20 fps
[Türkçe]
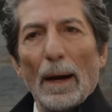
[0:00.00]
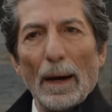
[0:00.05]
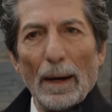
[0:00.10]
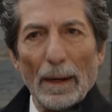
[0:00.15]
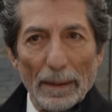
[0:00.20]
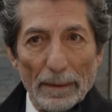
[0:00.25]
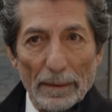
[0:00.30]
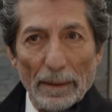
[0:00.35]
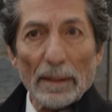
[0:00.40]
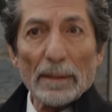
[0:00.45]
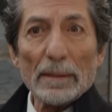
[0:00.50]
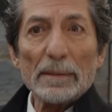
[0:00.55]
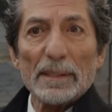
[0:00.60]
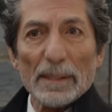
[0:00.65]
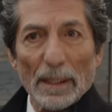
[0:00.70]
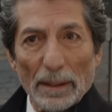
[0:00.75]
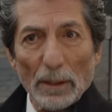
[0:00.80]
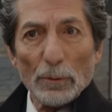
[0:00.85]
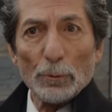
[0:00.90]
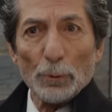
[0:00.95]
Aynen
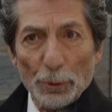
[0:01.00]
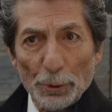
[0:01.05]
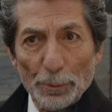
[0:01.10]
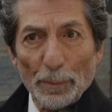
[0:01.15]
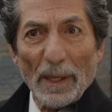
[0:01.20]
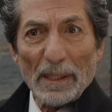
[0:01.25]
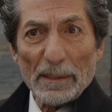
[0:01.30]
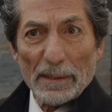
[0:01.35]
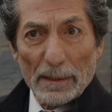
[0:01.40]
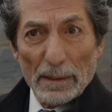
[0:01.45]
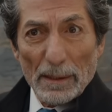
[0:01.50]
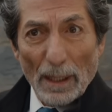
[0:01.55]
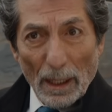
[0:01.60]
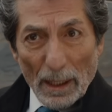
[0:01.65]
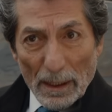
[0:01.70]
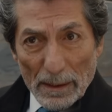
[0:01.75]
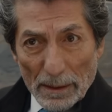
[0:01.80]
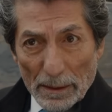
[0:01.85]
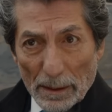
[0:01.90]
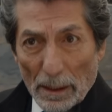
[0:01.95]
sana düşmez
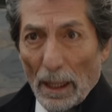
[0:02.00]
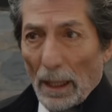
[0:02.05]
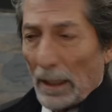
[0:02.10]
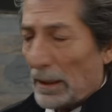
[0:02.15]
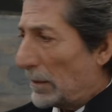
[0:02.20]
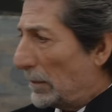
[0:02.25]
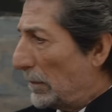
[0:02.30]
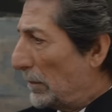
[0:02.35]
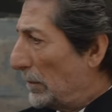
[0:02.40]
Azra.